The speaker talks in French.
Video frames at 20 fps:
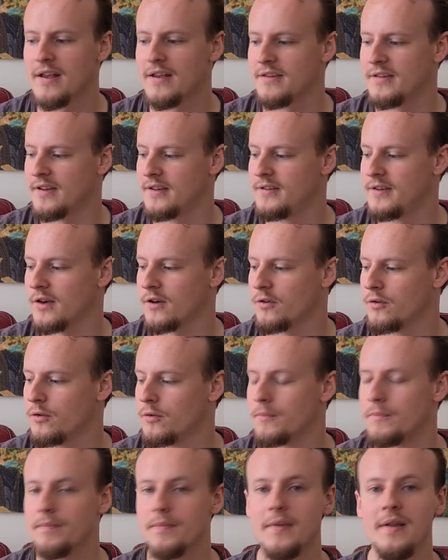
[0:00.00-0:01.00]
C'est-à-dire
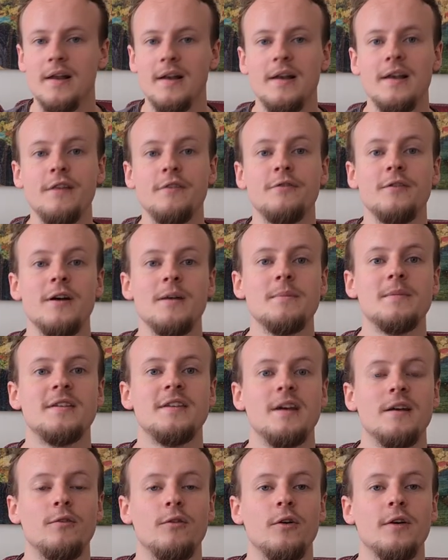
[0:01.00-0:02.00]
que les femmes
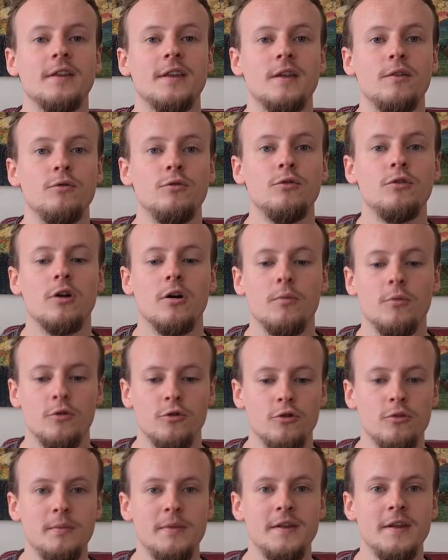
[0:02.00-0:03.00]
qui avant étaient vues comme
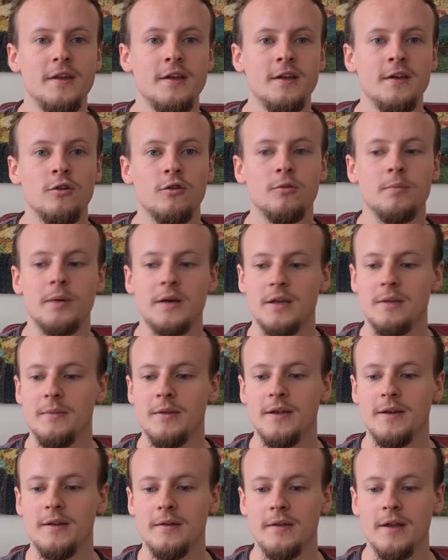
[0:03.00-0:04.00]
dominées,
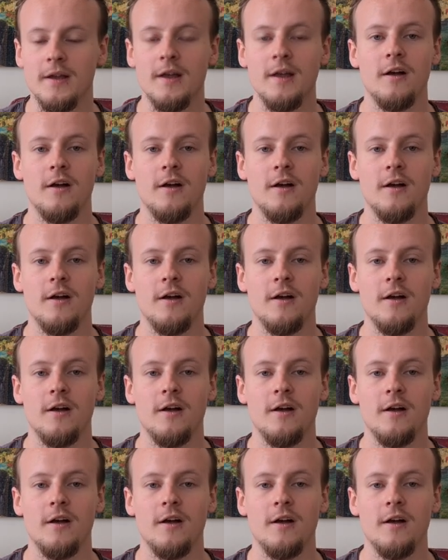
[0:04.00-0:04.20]
opprimées,